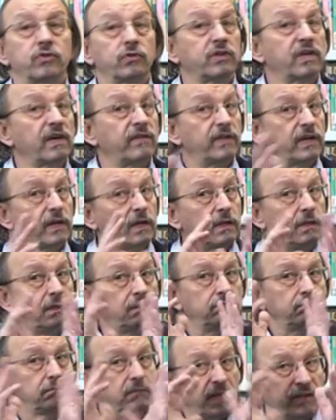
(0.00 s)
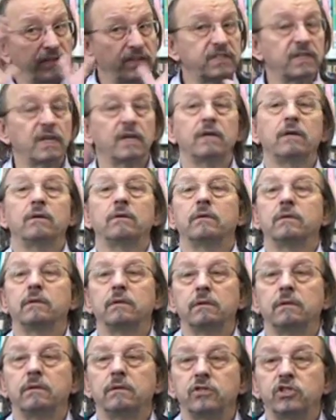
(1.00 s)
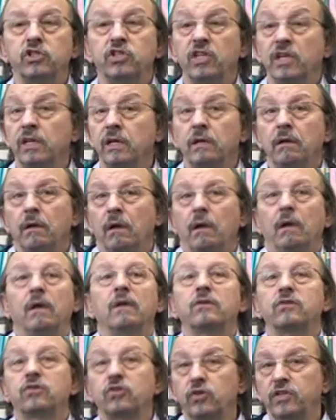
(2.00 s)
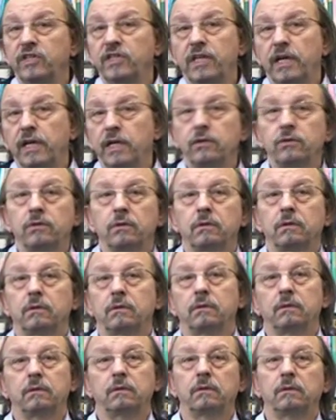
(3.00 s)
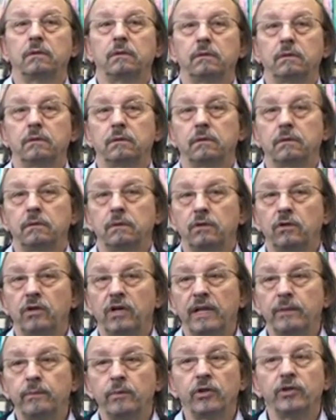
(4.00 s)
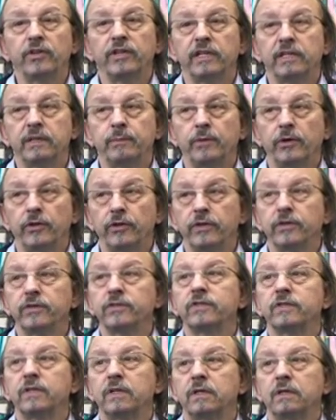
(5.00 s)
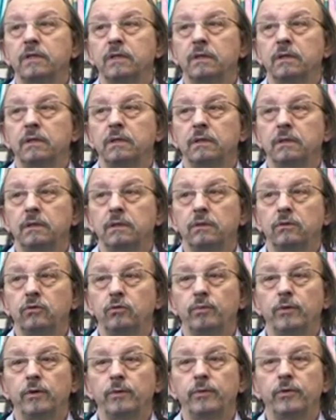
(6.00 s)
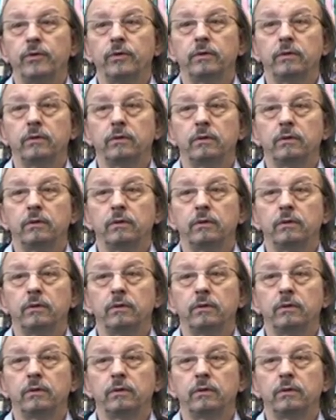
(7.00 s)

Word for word: Donc il y avait, il y avait ça. Euh, j'étais solidaire de, la demande d'indépendance du peuple,